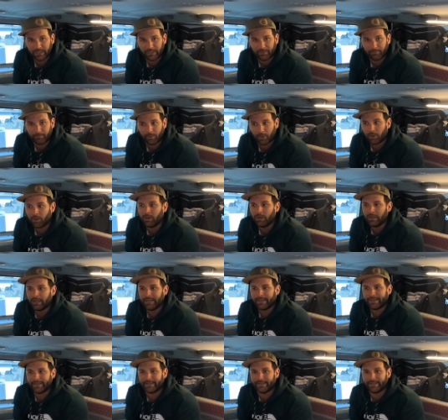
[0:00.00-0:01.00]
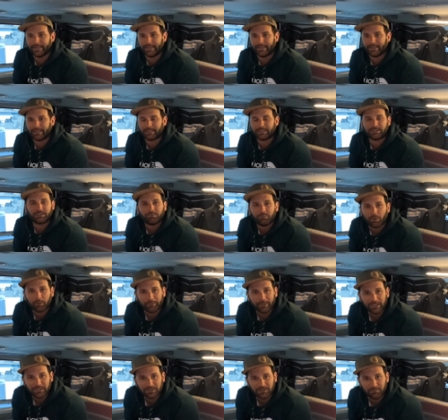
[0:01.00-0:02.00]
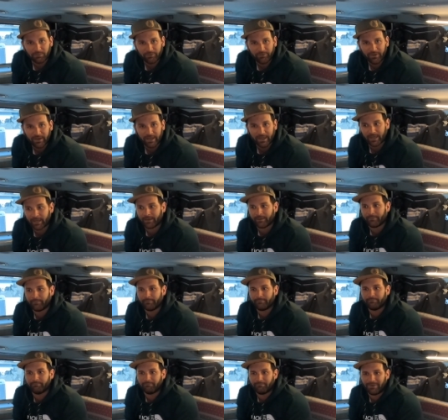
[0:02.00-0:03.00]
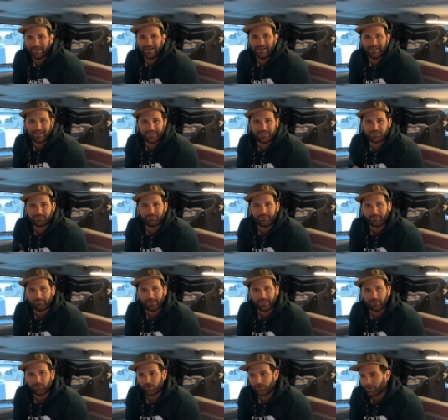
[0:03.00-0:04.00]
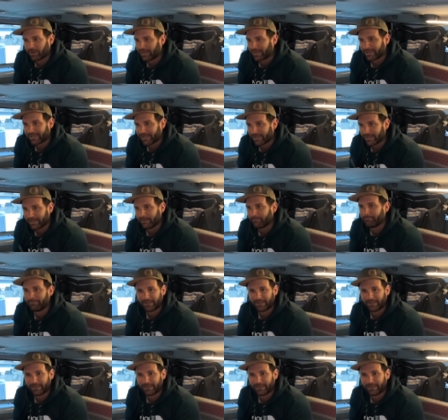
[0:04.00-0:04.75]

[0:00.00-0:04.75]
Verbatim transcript: tempo, si può benissimo fare, ma risparmiando anche